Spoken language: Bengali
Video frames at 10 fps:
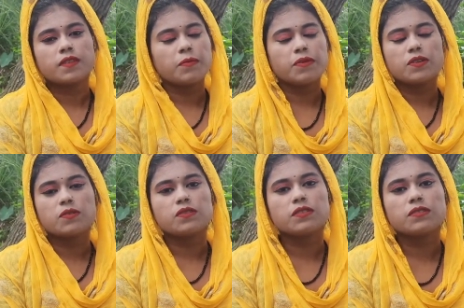না বিয়ে
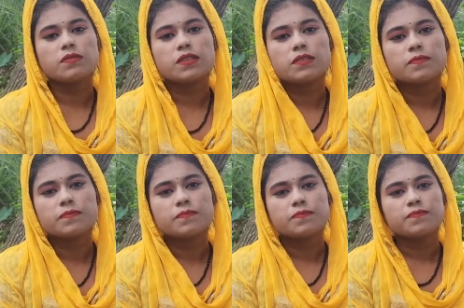হয়নি
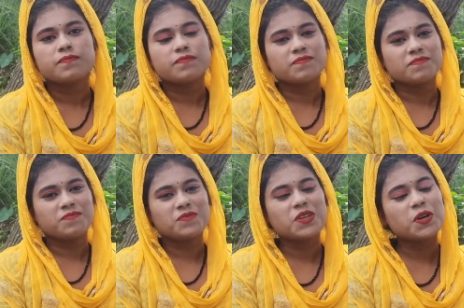স্বামী নেই
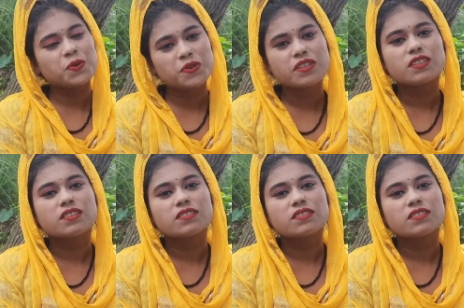বিয়ে হয়নি